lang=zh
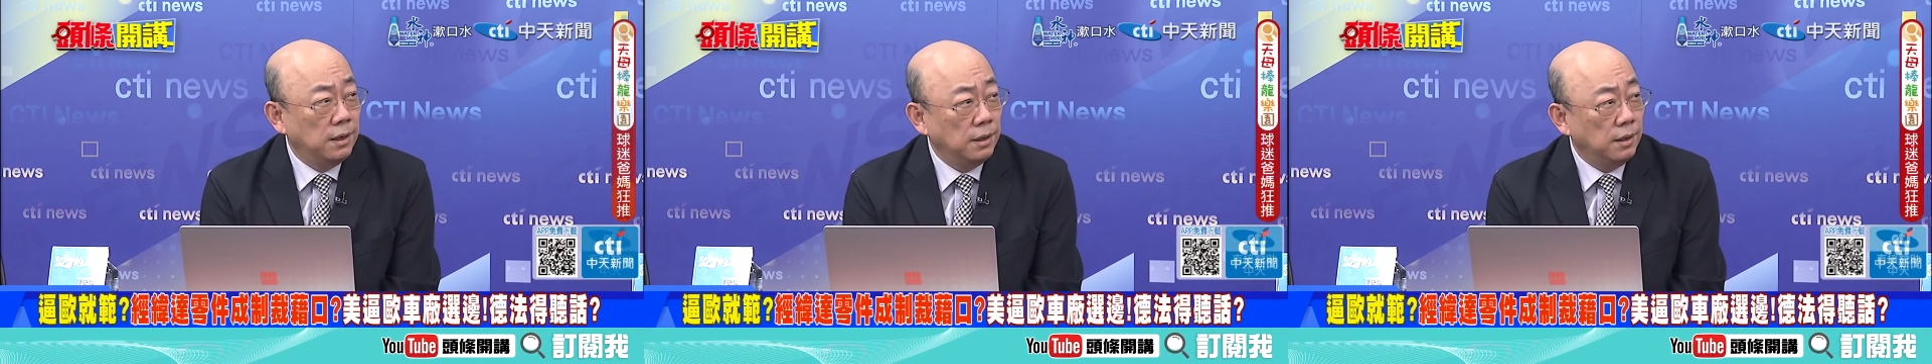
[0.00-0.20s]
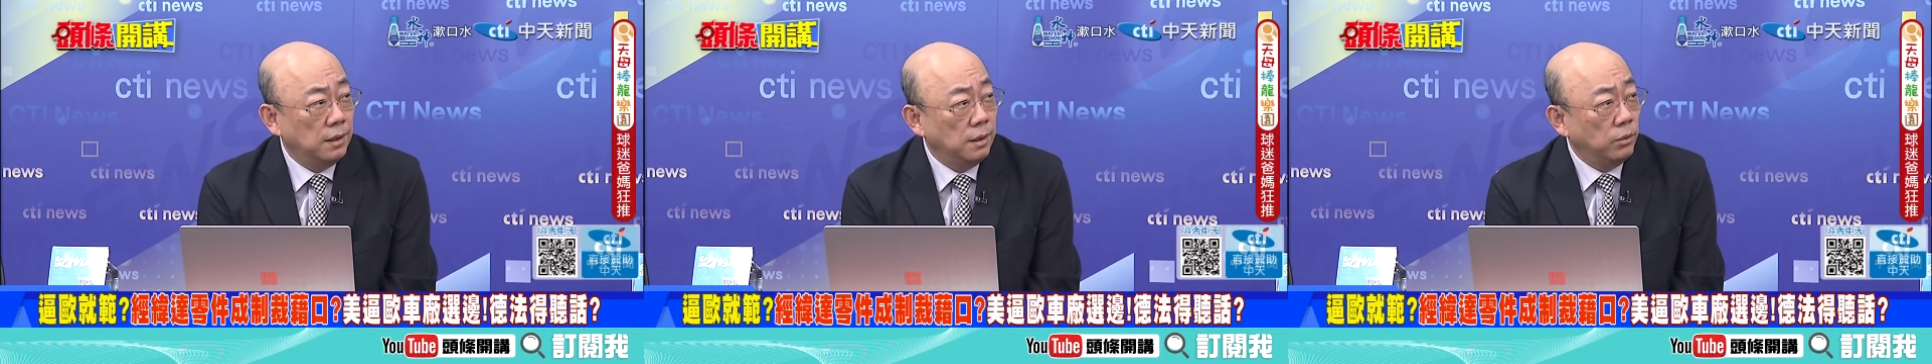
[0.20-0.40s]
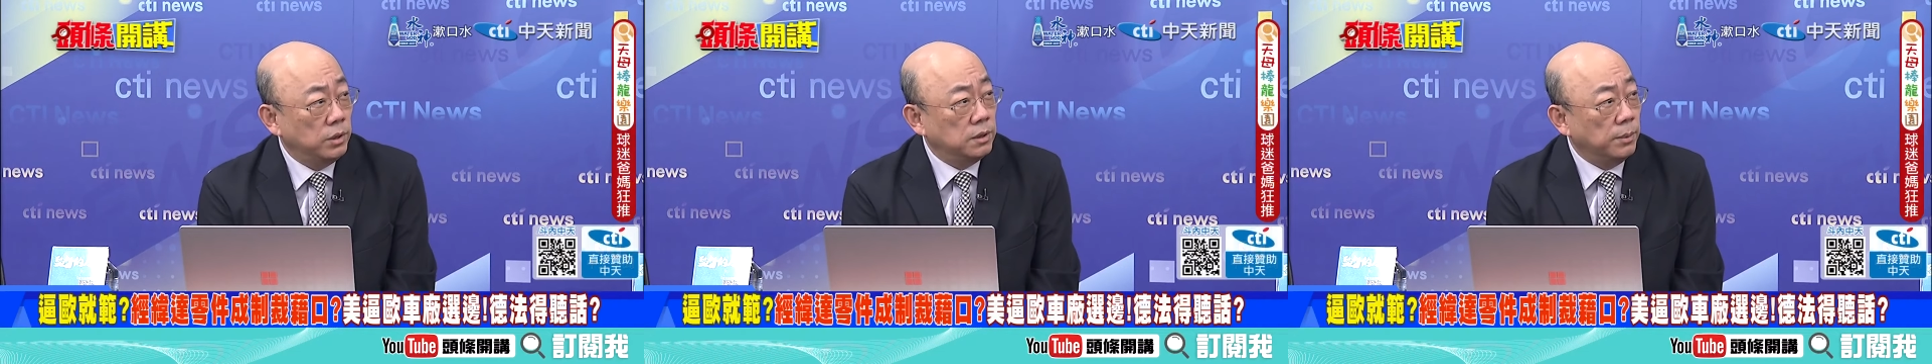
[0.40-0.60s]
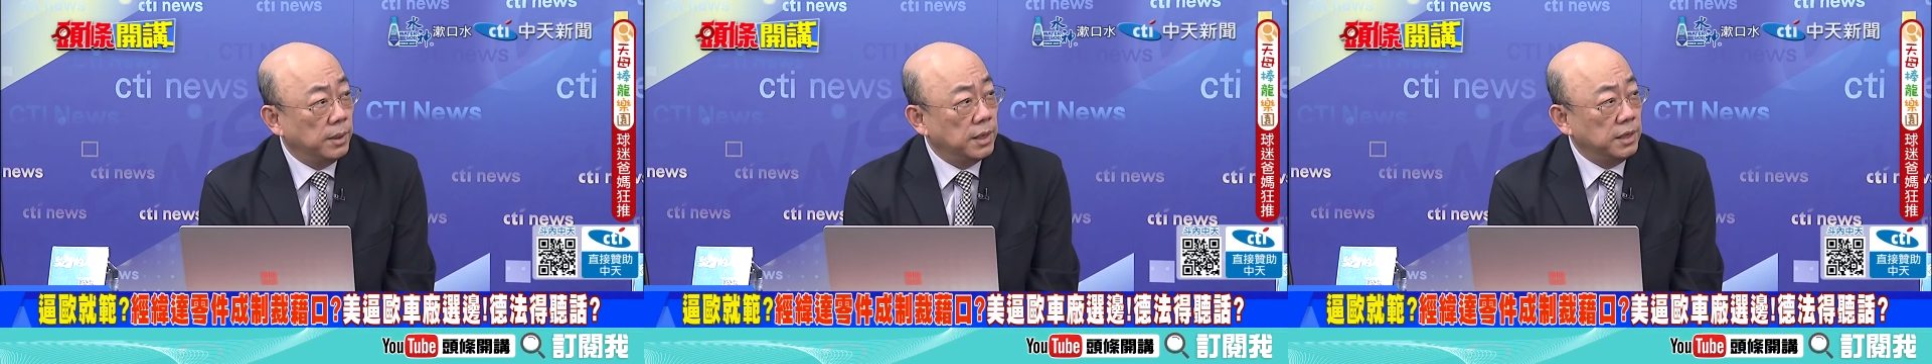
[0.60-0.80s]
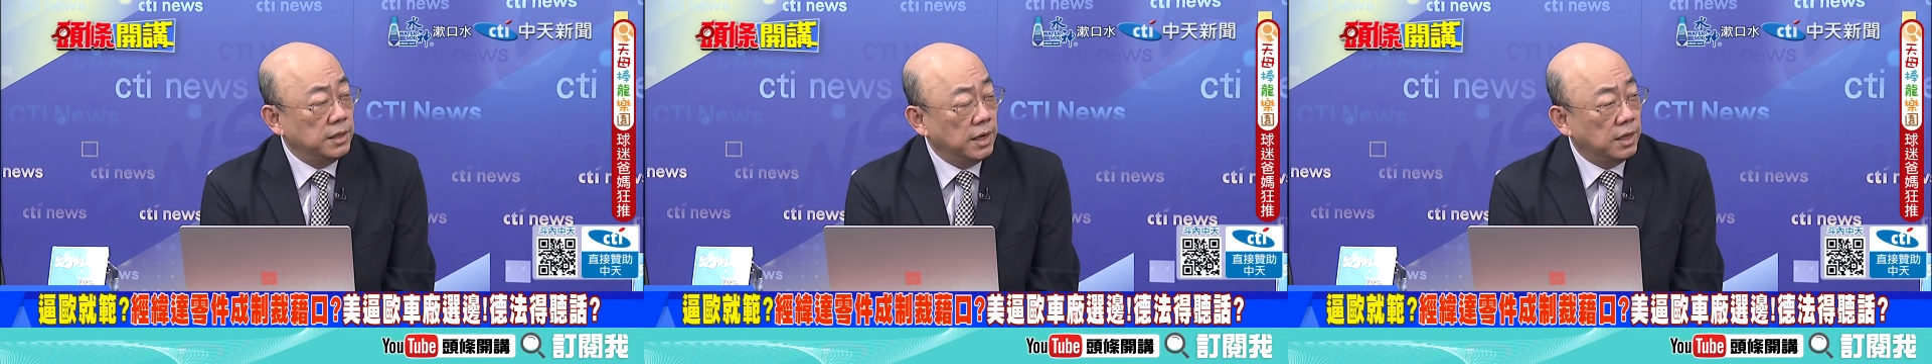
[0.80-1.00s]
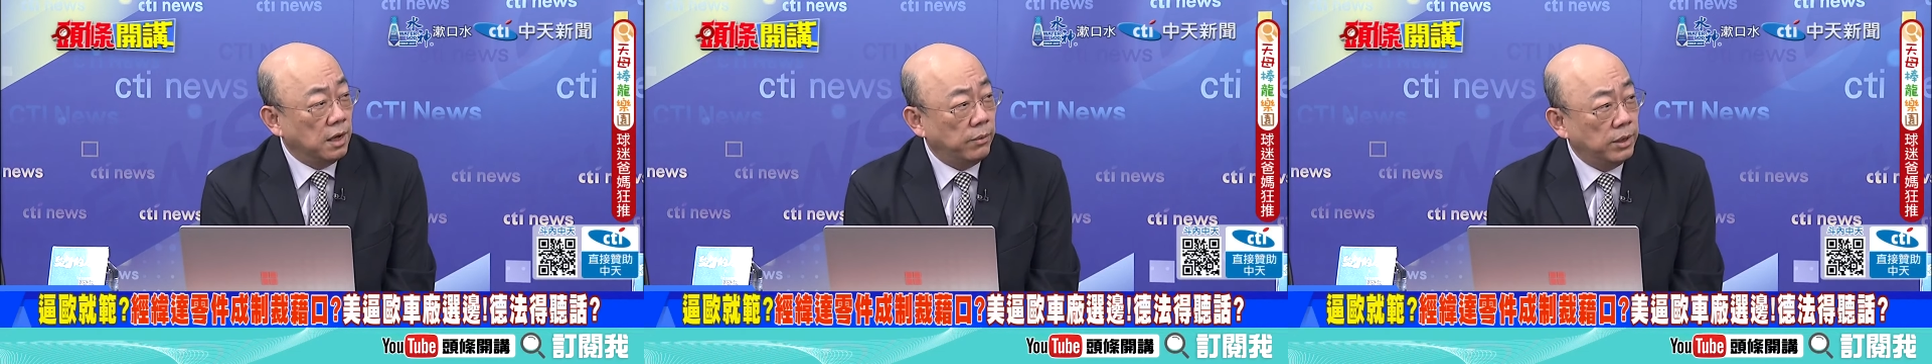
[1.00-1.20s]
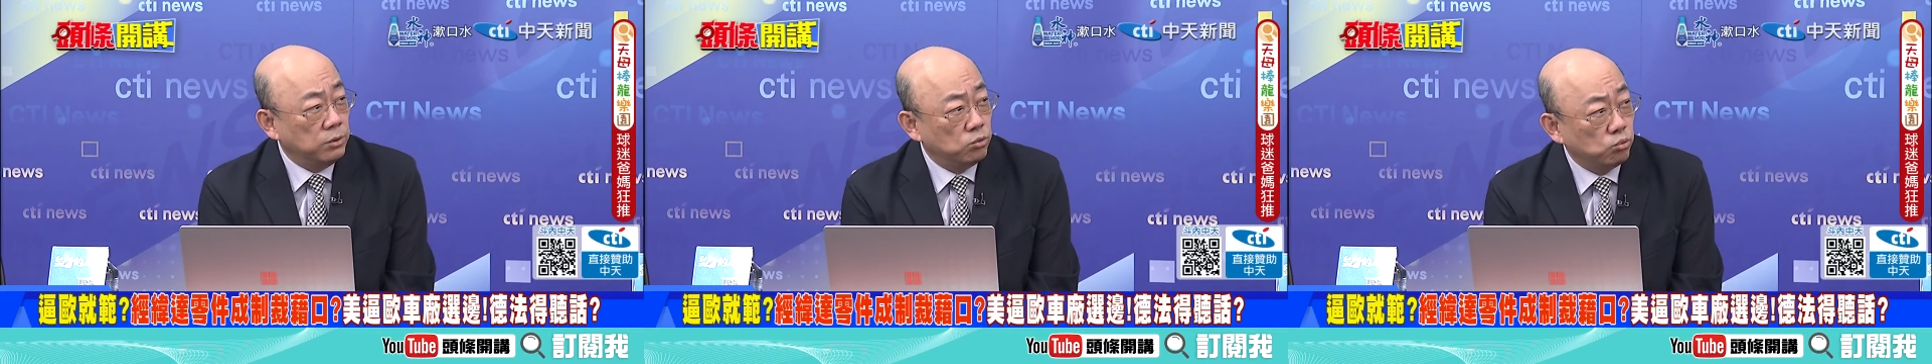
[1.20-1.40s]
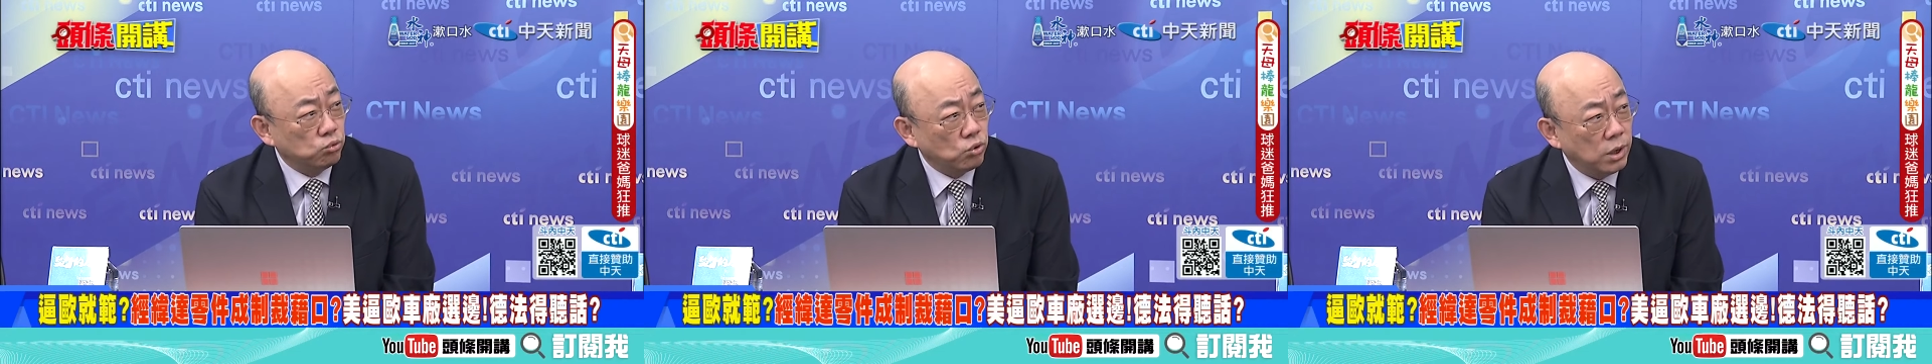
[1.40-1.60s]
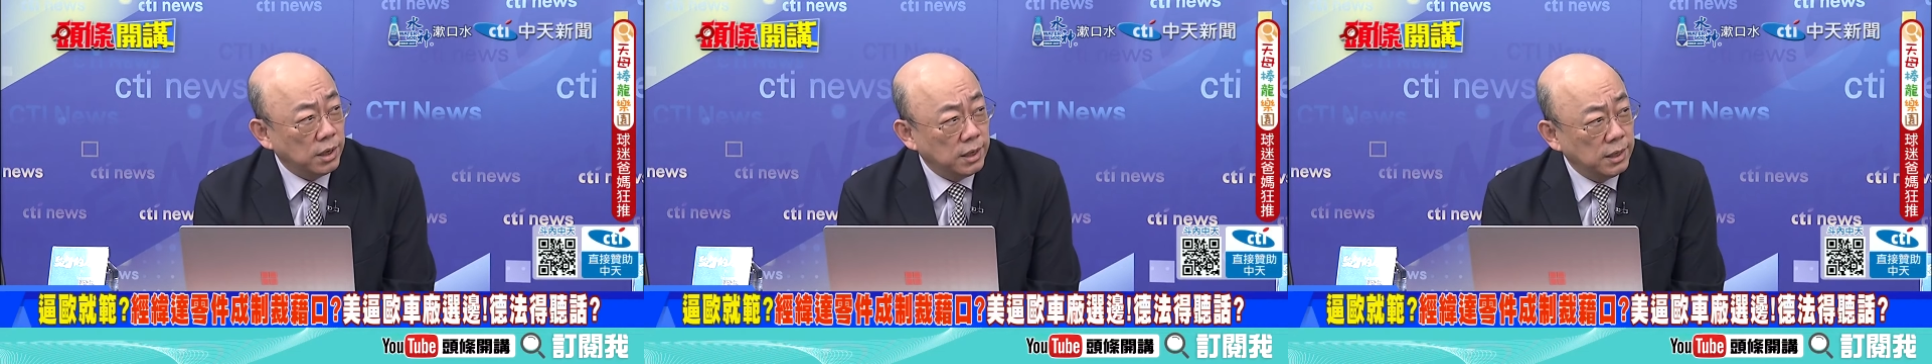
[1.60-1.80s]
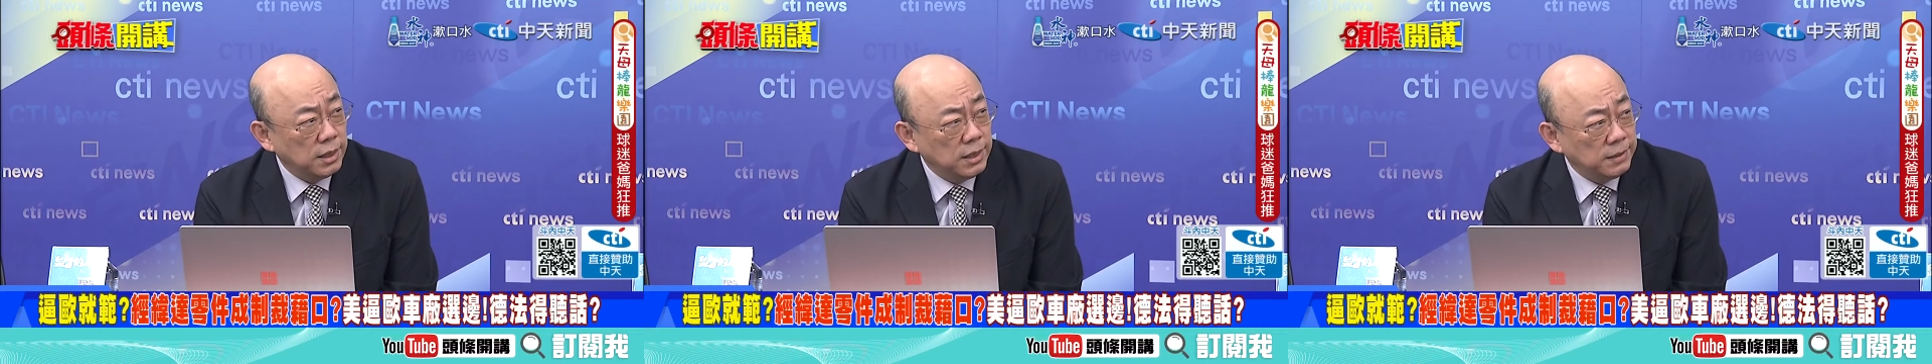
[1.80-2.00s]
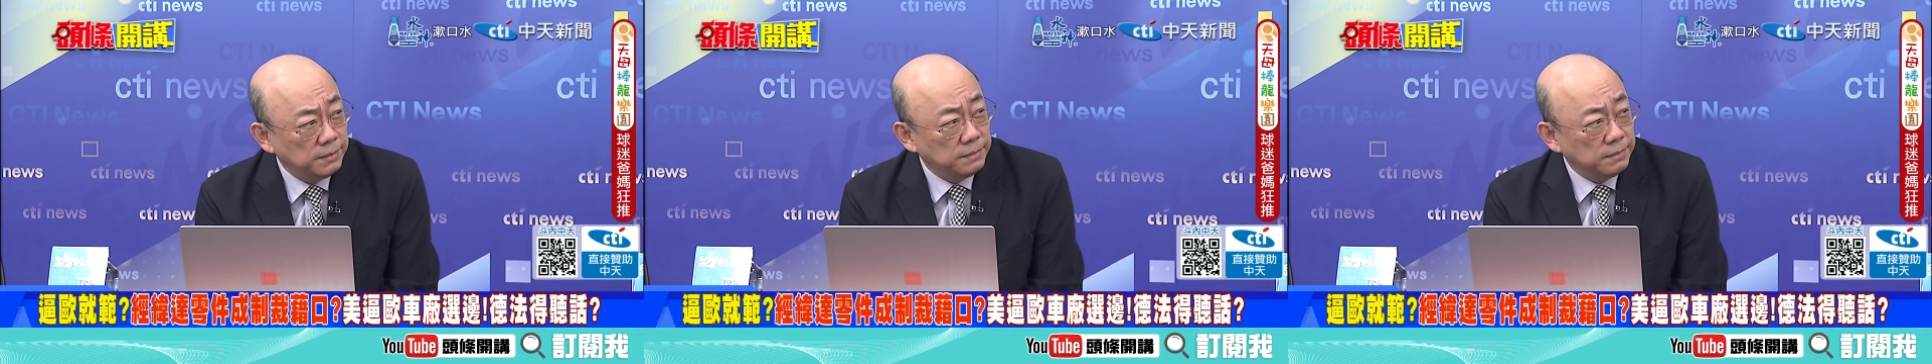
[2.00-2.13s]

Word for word: 对，为什么可以在台湾组装呢？